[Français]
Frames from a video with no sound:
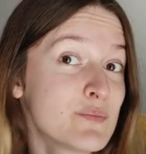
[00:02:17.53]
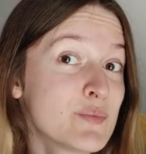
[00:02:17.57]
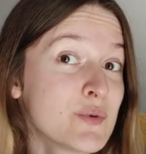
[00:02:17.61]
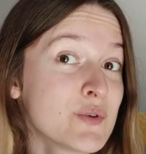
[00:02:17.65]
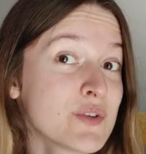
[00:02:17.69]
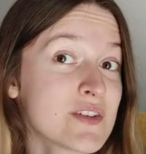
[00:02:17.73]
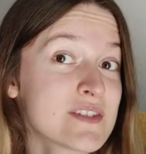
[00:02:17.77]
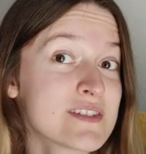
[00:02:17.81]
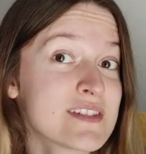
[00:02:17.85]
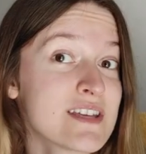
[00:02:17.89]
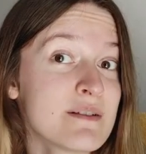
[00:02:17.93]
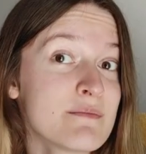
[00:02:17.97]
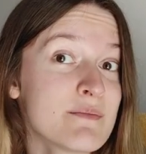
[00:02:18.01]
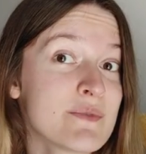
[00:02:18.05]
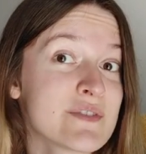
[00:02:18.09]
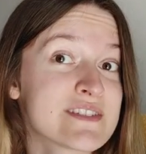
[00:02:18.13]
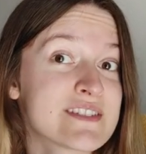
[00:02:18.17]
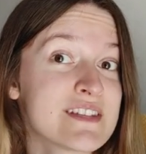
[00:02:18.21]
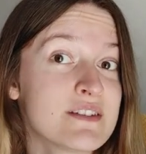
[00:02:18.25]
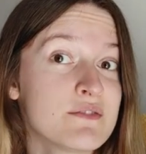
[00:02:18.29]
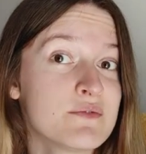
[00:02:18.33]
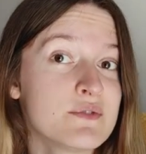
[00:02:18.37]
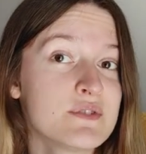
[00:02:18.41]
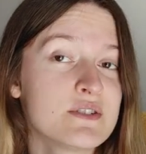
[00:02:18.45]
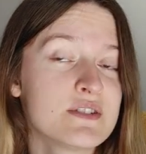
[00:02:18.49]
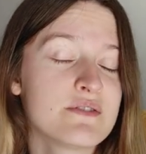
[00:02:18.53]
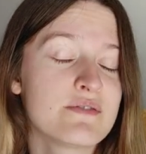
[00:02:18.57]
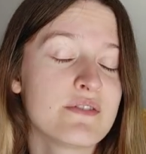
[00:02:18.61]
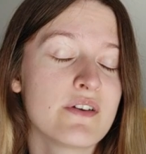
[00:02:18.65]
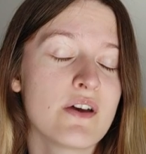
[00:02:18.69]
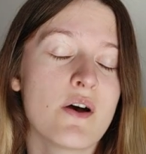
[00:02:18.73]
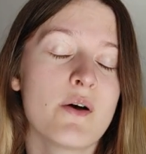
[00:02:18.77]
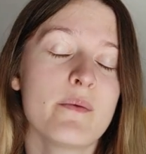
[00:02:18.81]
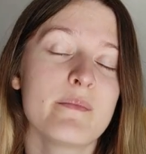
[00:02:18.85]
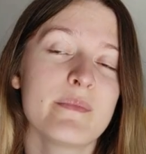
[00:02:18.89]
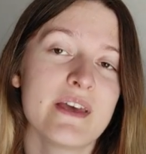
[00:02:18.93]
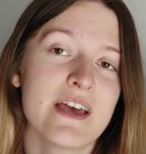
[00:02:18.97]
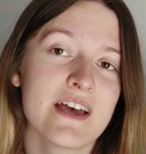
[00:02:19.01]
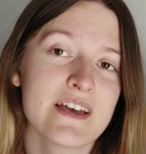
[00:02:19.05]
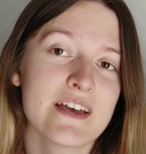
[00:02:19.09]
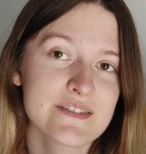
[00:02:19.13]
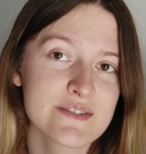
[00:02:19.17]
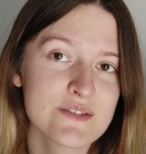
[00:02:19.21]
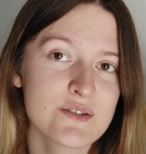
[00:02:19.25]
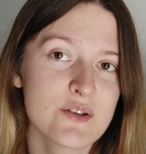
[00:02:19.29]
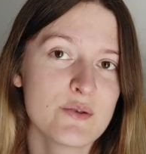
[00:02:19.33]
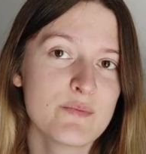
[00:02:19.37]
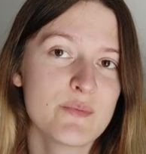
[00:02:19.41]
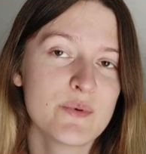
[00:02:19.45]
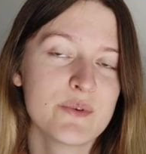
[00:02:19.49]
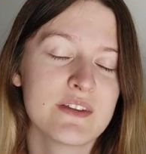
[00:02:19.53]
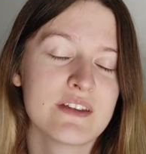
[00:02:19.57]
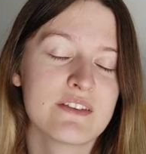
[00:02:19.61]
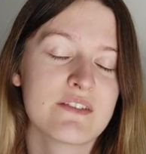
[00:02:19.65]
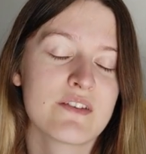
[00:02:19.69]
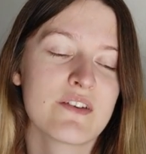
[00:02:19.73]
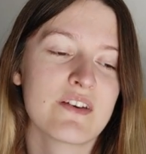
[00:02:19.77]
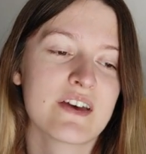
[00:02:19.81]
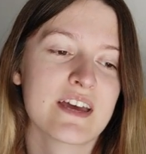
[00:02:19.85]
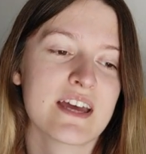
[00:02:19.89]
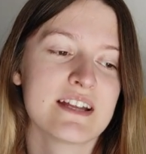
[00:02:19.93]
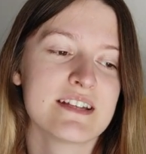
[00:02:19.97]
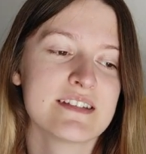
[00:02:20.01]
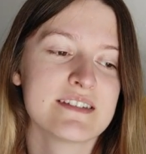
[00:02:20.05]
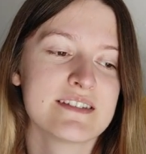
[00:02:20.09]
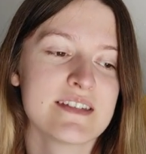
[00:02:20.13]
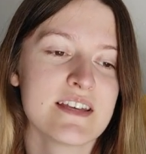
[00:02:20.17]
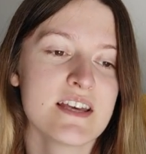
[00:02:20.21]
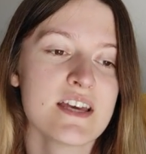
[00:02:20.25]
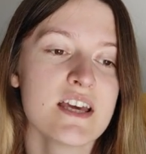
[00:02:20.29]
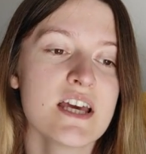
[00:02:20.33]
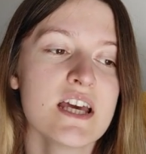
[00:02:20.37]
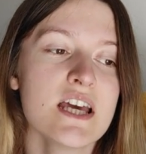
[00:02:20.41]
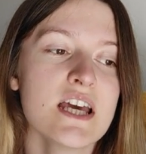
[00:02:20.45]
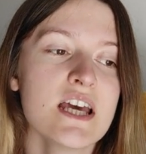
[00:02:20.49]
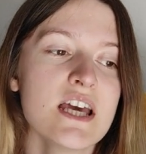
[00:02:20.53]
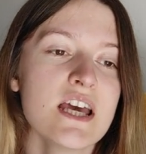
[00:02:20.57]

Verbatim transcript: potentiellement 7 vœux différents, mais un seul peut être réalisé.